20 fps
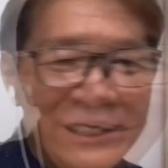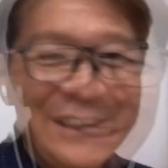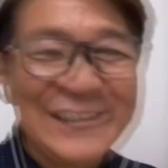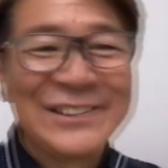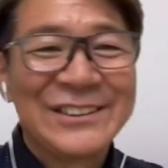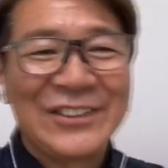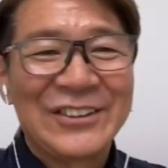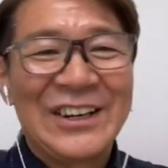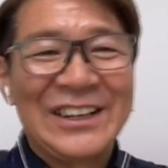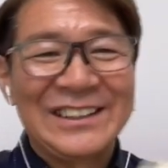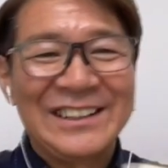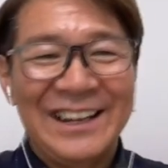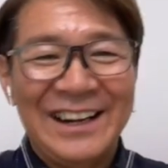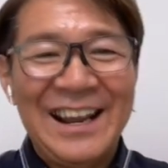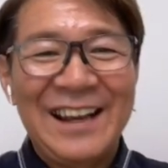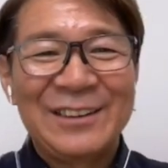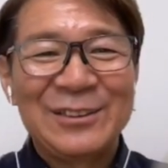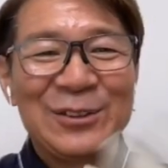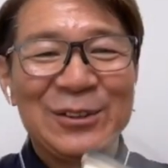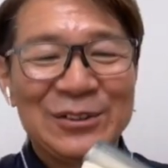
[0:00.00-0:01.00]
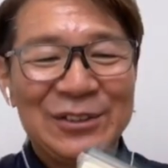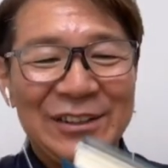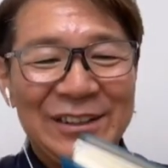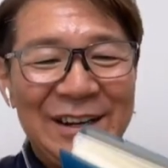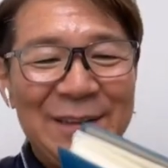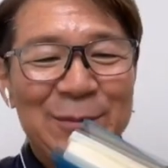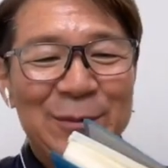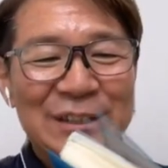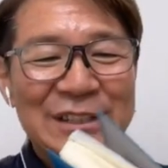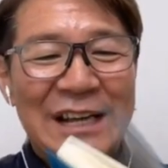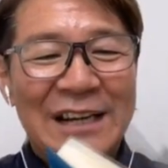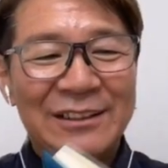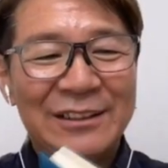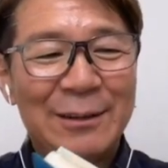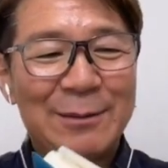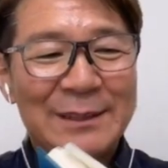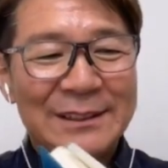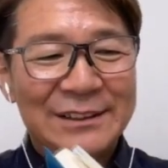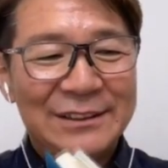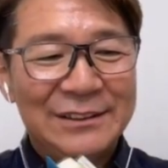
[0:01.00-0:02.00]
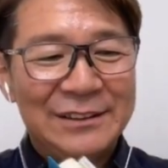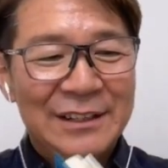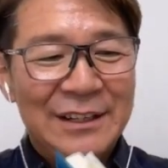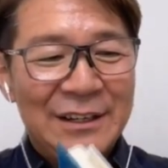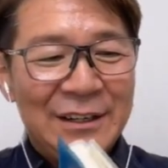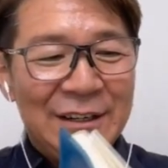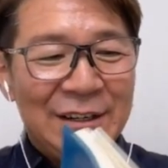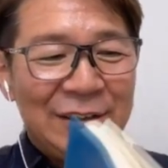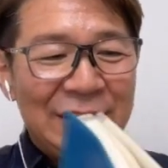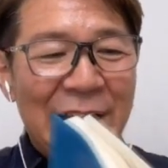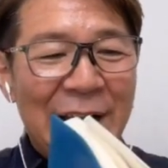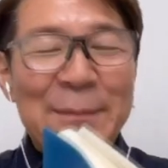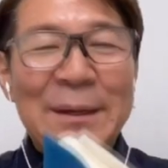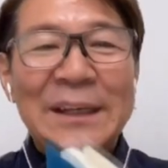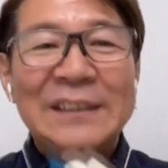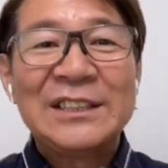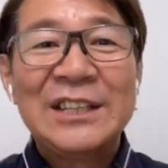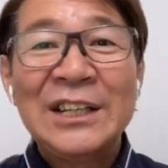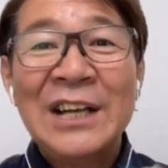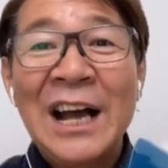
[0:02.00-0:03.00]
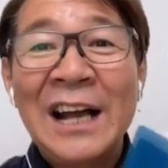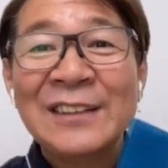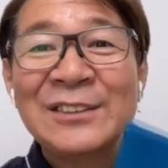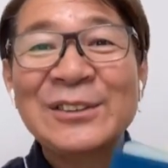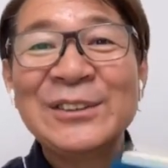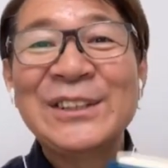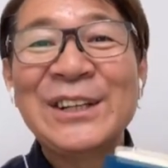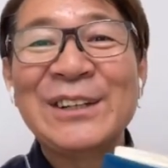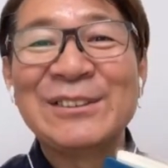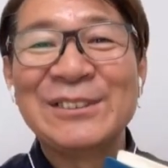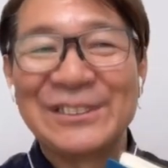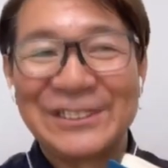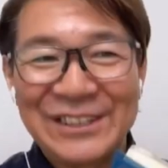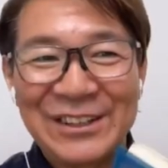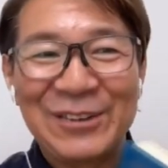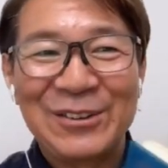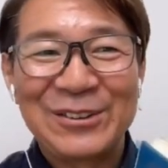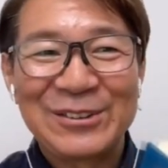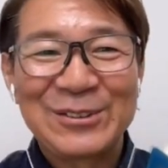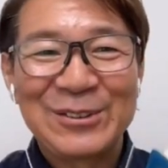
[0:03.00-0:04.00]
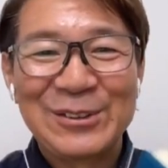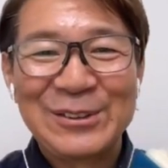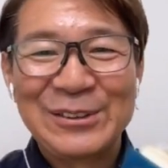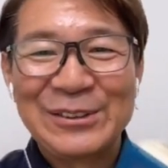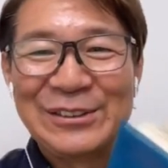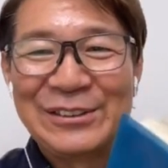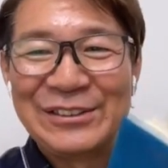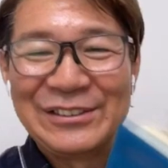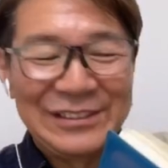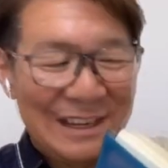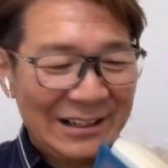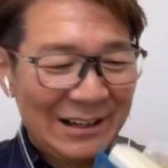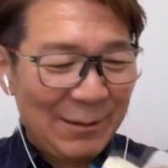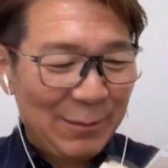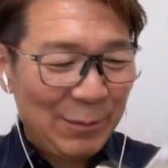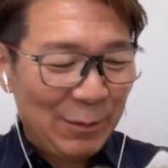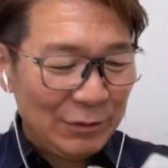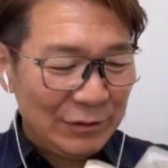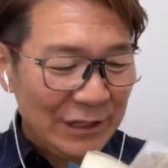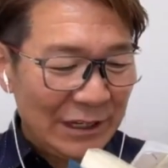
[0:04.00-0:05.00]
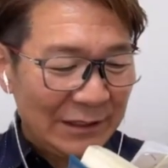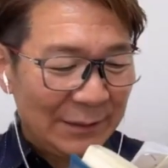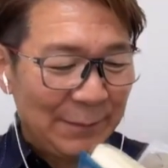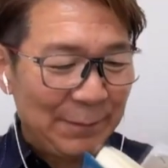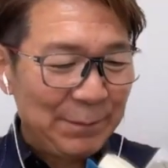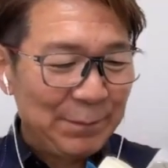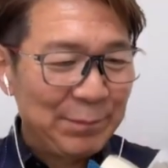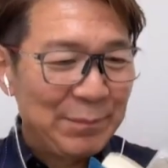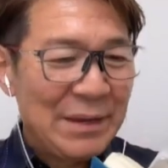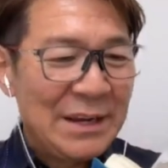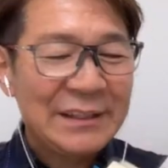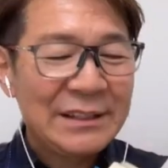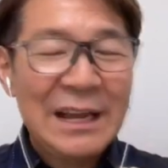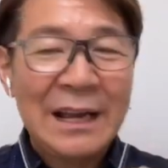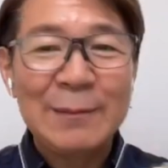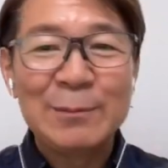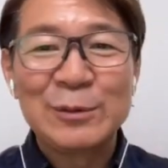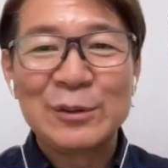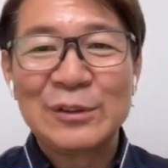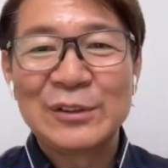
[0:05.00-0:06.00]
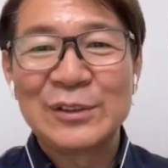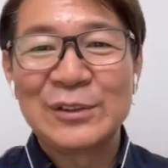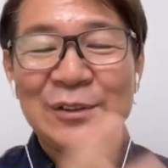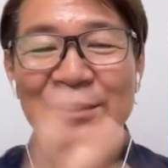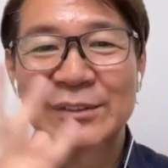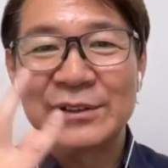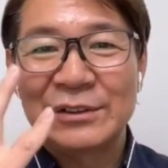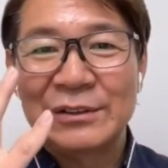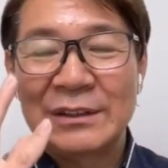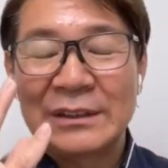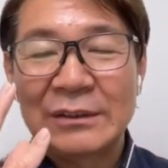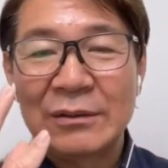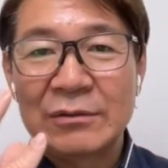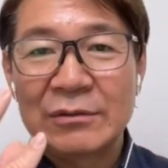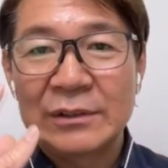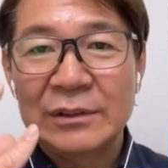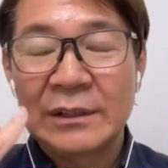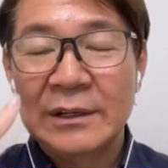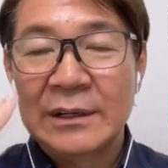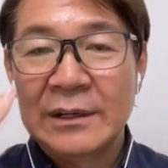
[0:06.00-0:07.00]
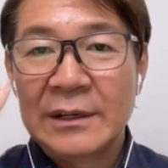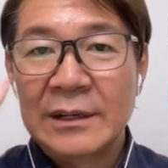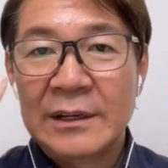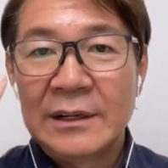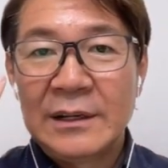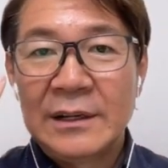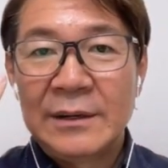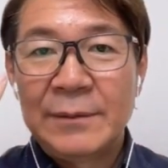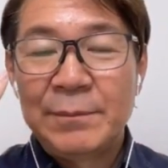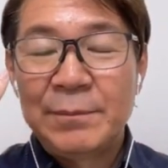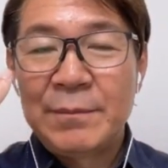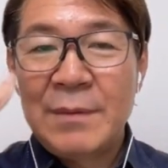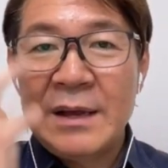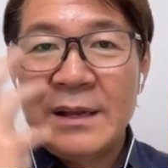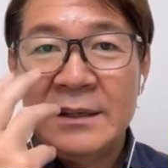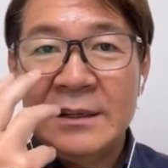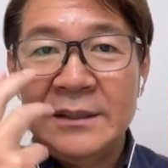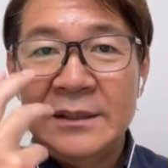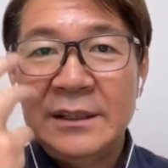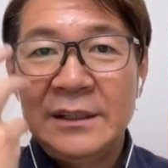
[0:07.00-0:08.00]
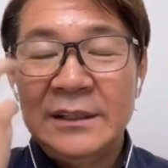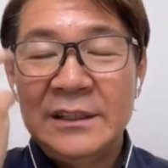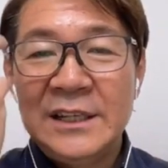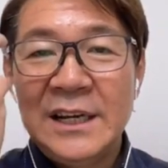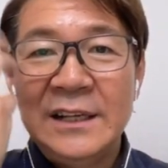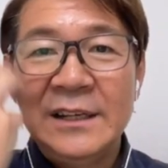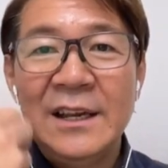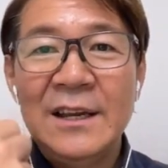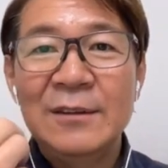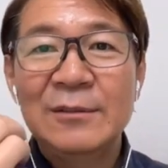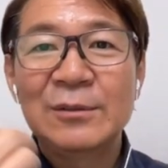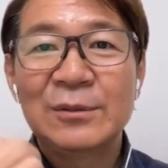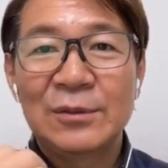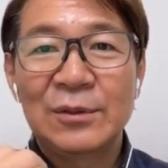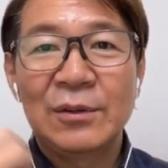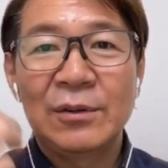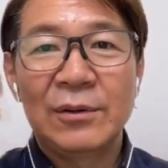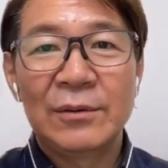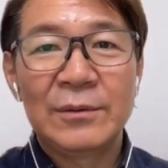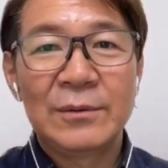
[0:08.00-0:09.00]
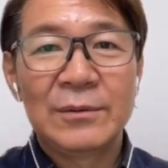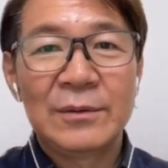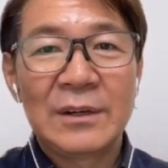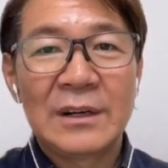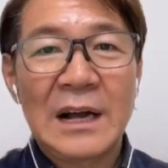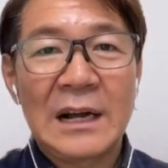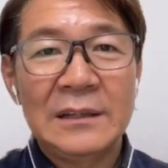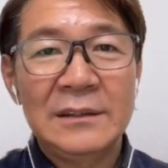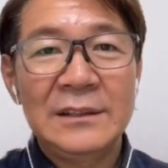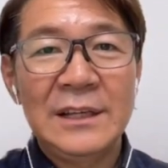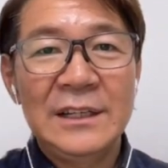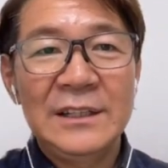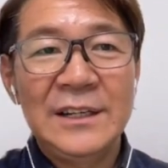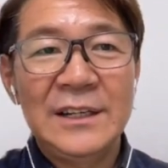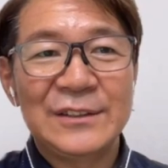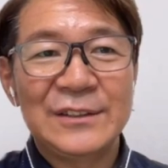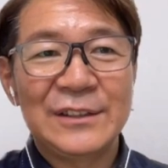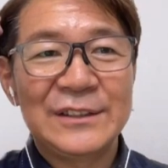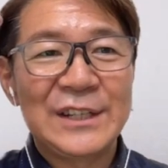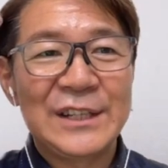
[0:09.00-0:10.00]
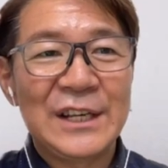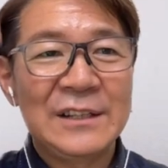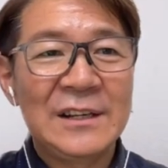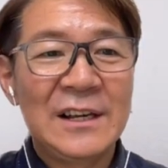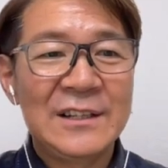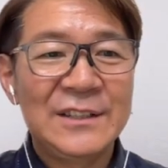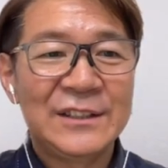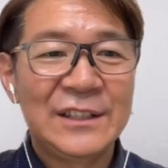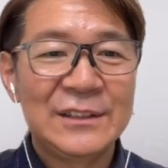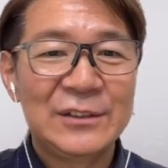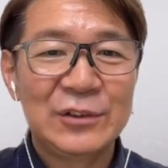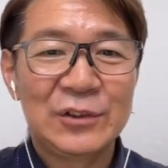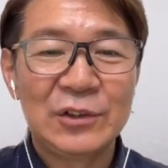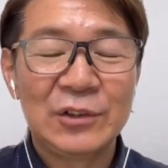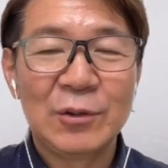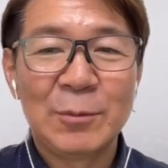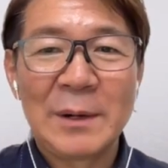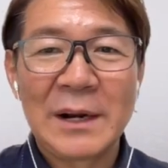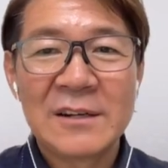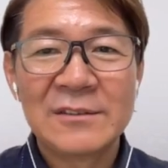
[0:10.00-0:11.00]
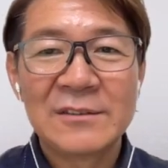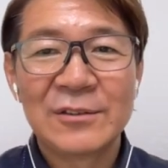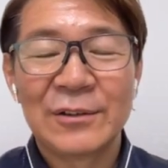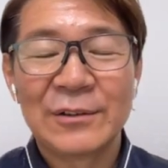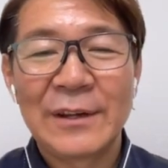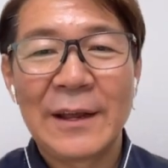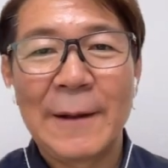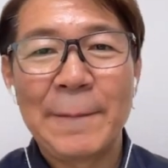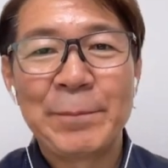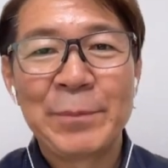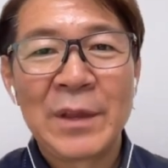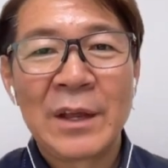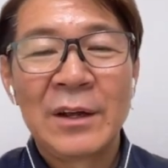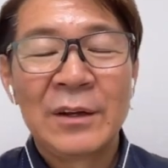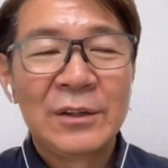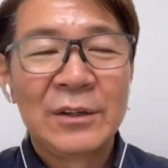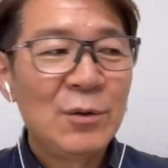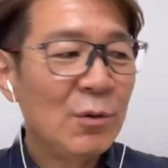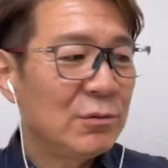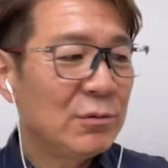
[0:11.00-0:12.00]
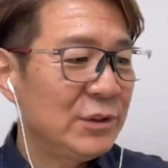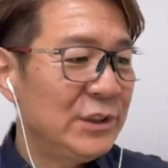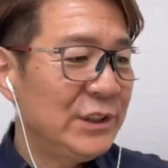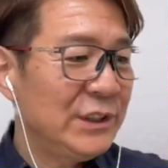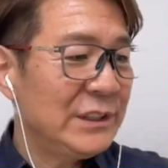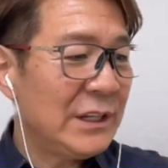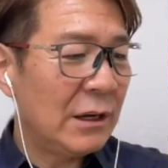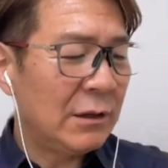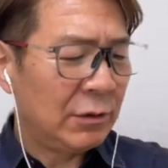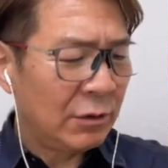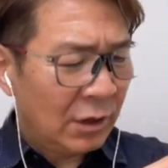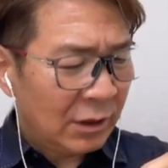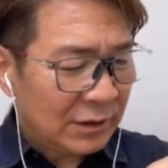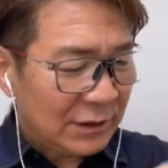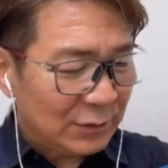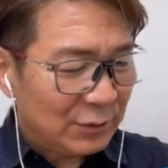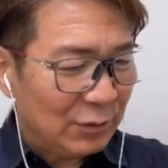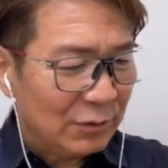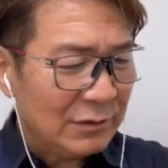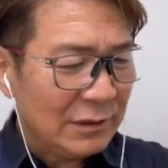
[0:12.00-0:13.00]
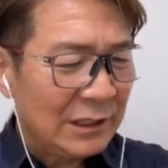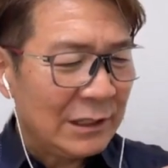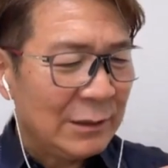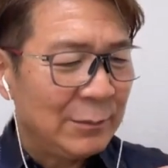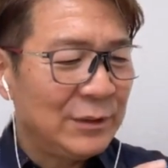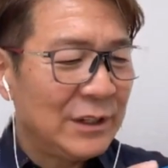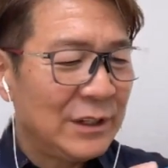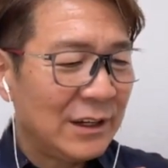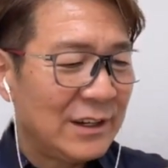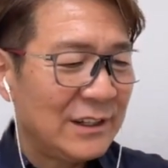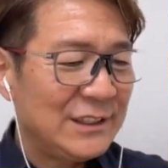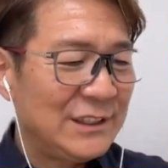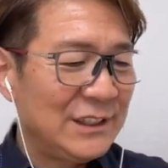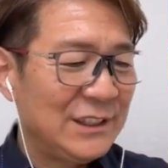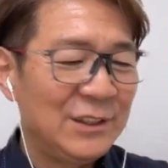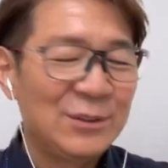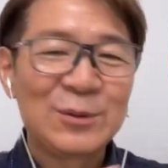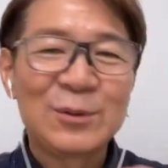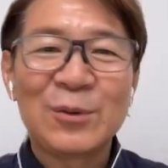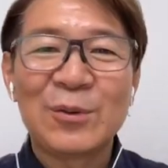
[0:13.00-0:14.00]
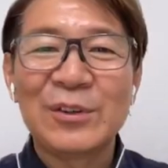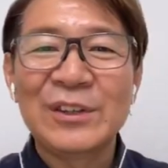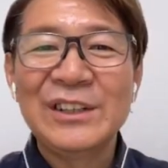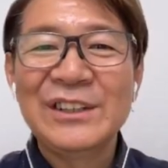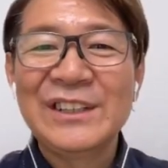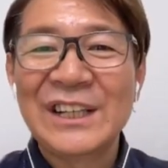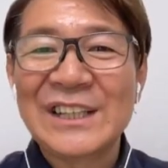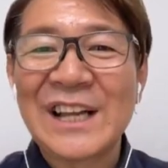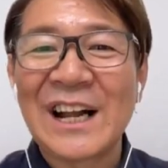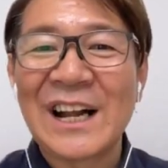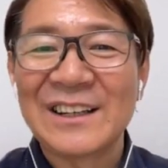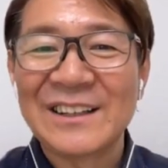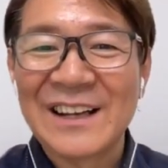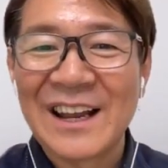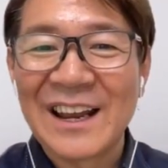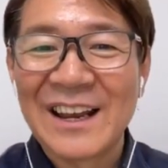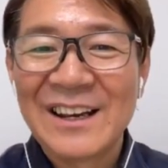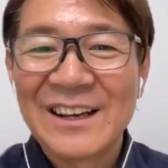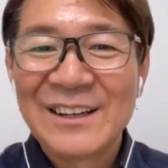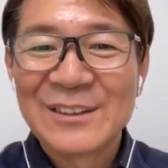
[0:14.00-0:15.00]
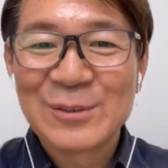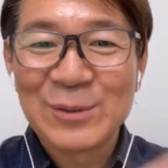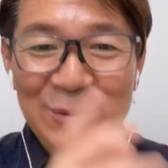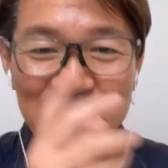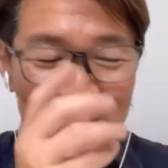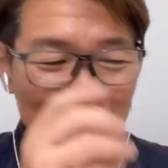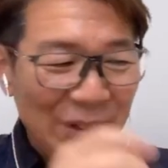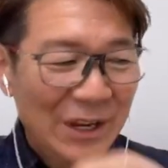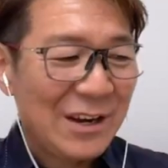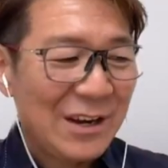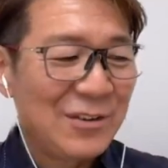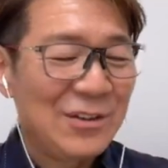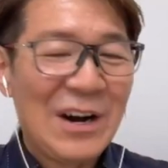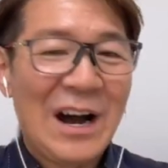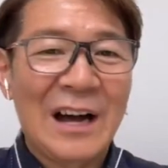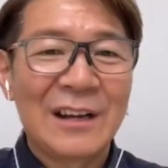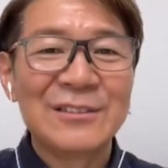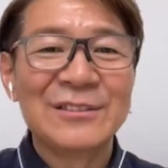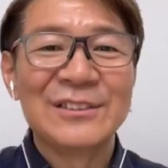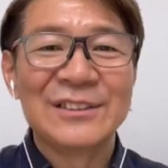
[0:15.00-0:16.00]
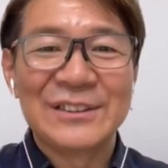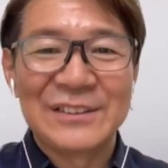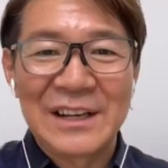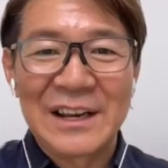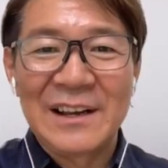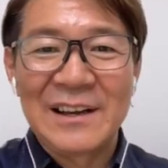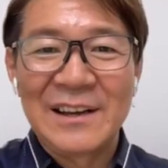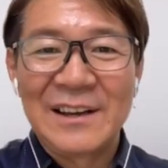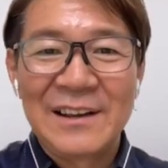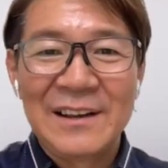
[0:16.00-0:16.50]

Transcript: ですよこうやってねノートにね持ち歩いてますでやっぱり近づいてくるんですねこういうなんか僕ら名タイプの人っていうのは特に目に入れていくと勝手にで潜在意識すり込まれるのでよく似たなんかどっかで見た景色のとこ行ってたりねそういうこと結構あるんですね